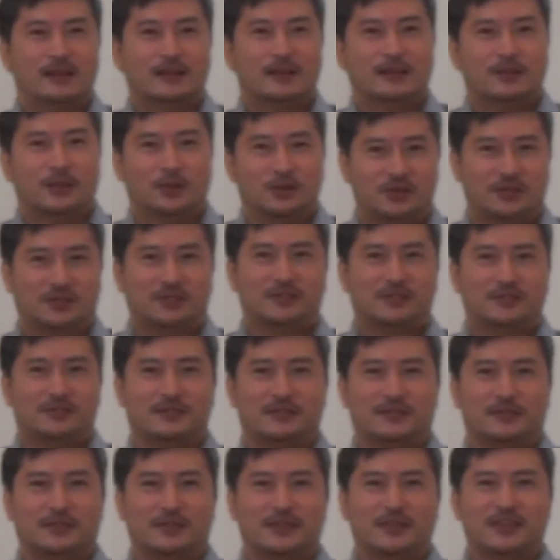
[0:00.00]
よし
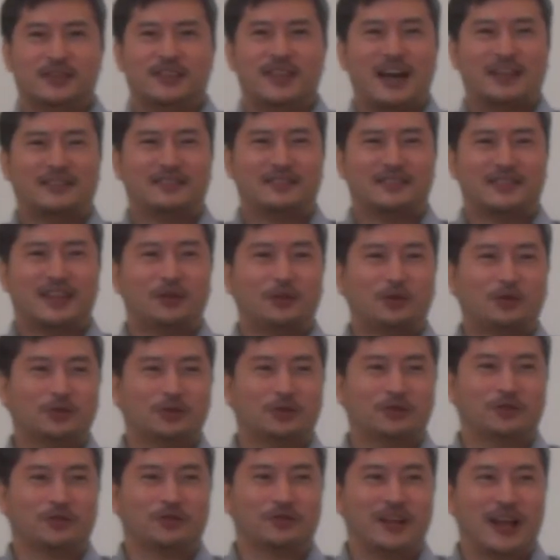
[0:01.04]
やったこ
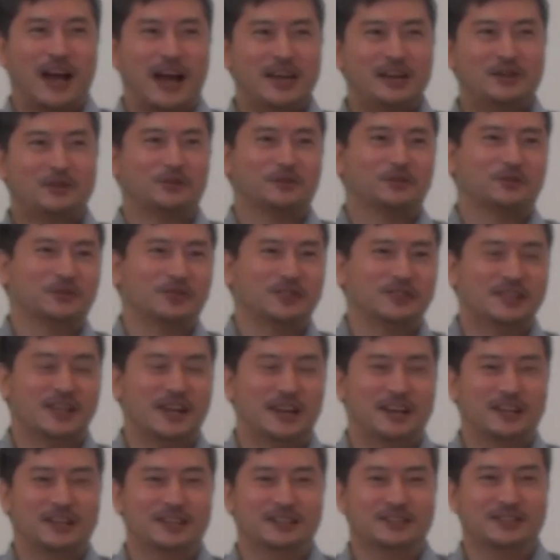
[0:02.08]
とのないことに
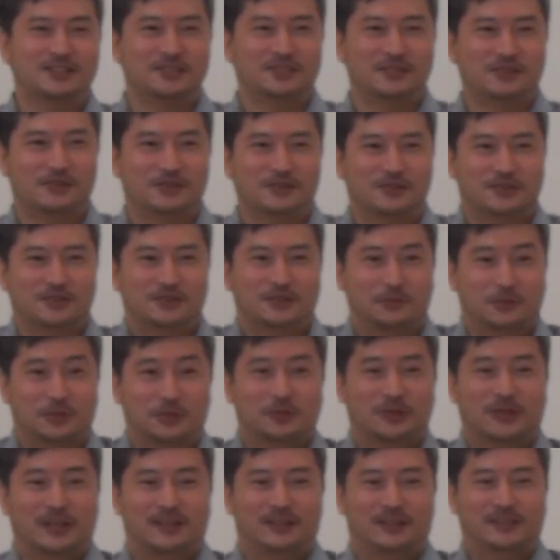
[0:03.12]
チャレンジしようと
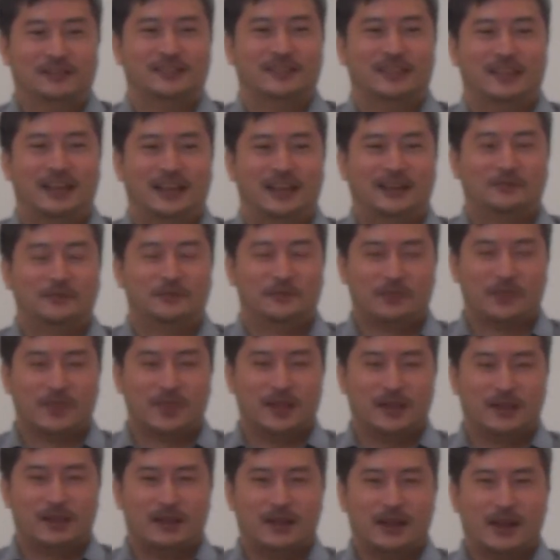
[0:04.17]
思ったんですね
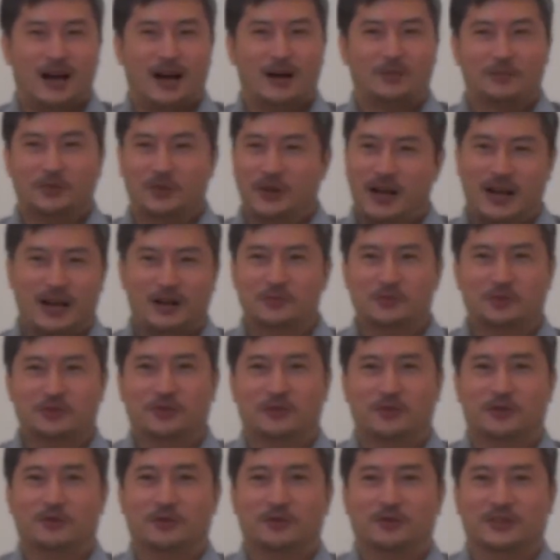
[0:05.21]
アブラハム
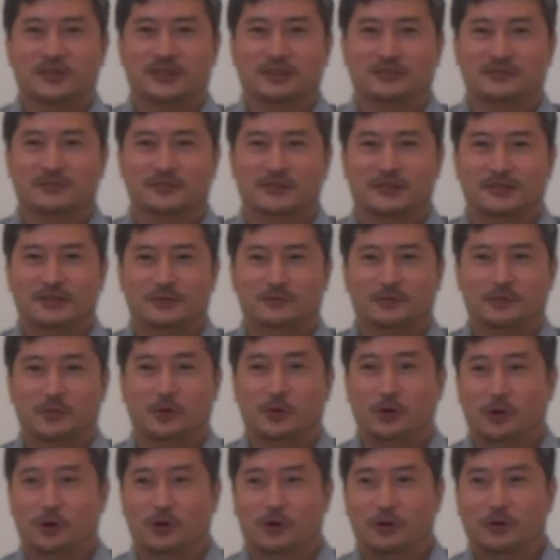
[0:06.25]
のように
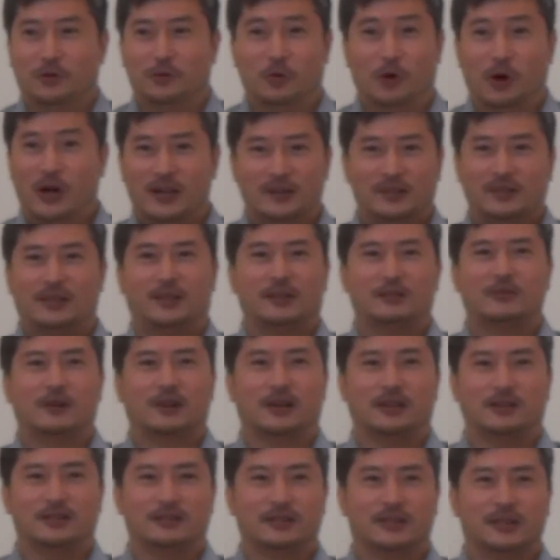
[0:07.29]
もう燃えているわ
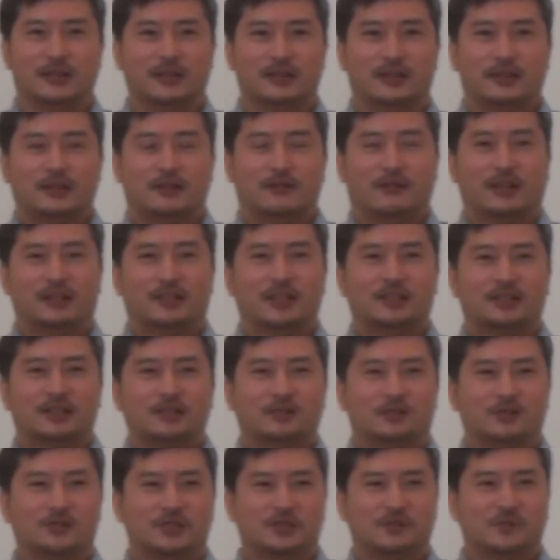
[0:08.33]
けです私
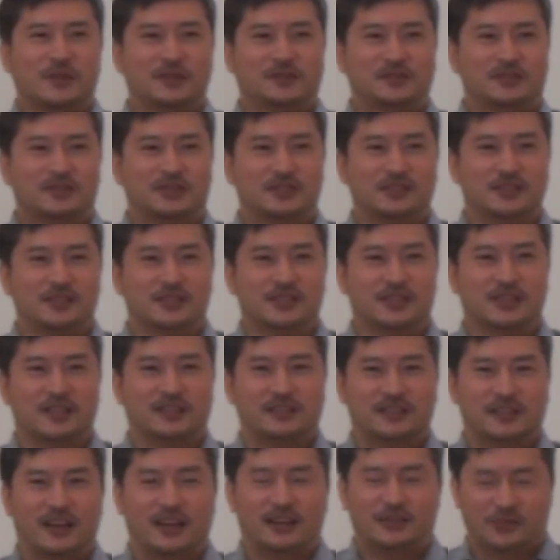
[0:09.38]
の示す地に行き
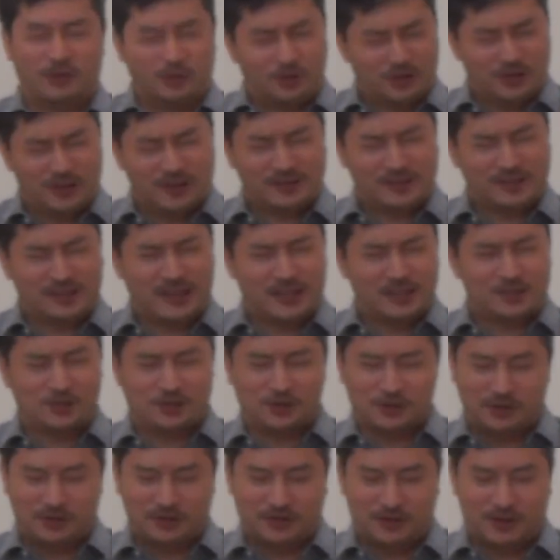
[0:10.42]
なさいどこですか
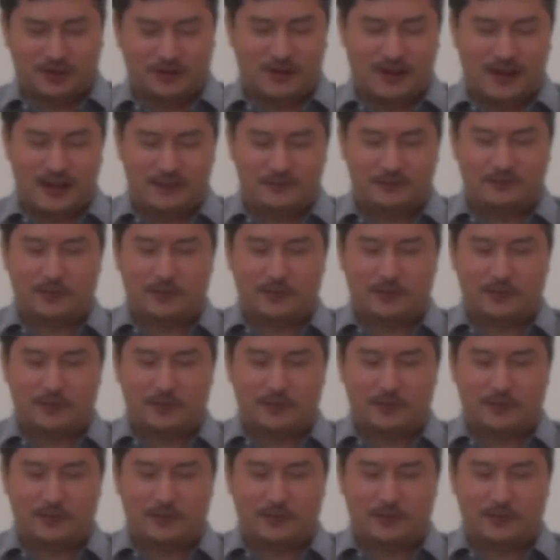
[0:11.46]
主よそれは